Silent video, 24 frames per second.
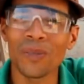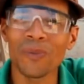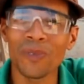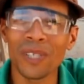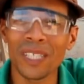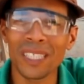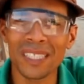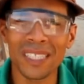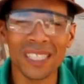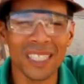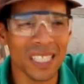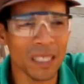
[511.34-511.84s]
como
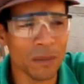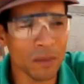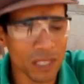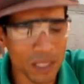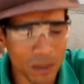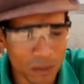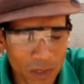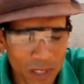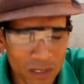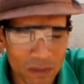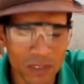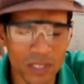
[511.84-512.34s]
essa daqui,
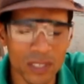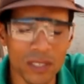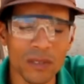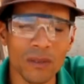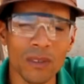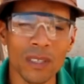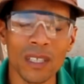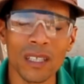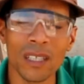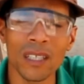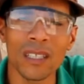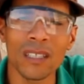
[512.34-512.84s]
mas que pode fazer
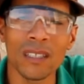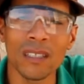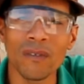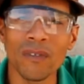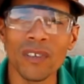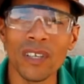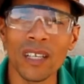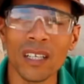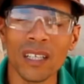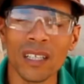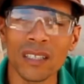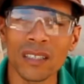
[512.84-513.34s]
uma grande
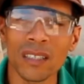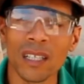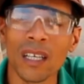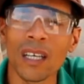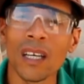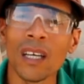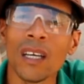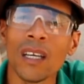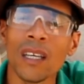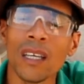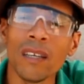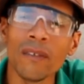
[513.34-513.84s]
diferença.
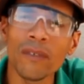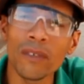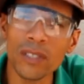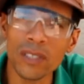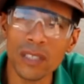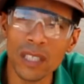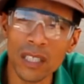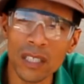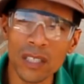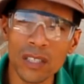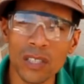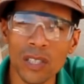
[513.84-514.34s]
E
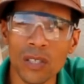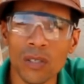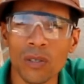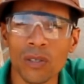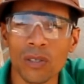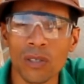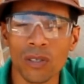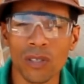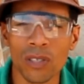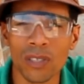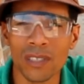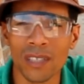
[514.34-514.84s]
você que
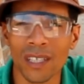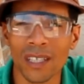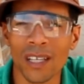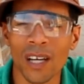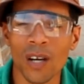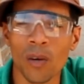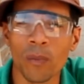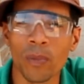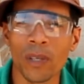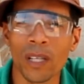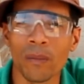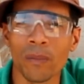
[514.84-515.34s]
chegou no nosso nosso
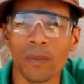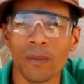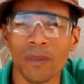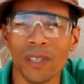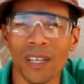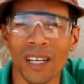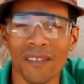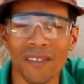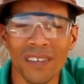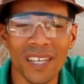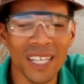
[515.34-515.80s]
canal pela primeira